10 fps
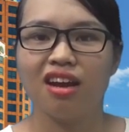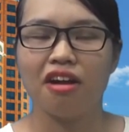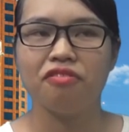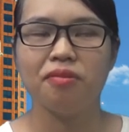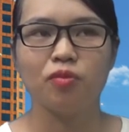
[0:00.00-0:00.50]

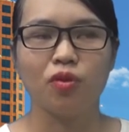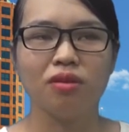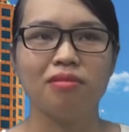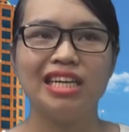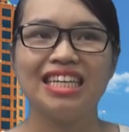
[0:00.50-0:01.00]
coi phim của
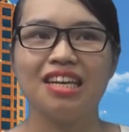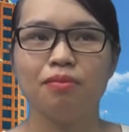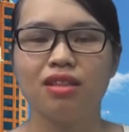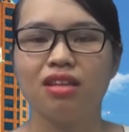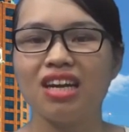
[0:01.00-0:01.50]
nước mỹ
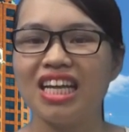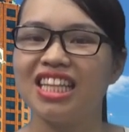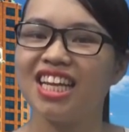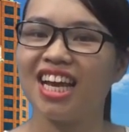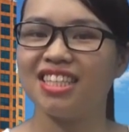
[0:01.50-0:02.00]
nên mình rất là thích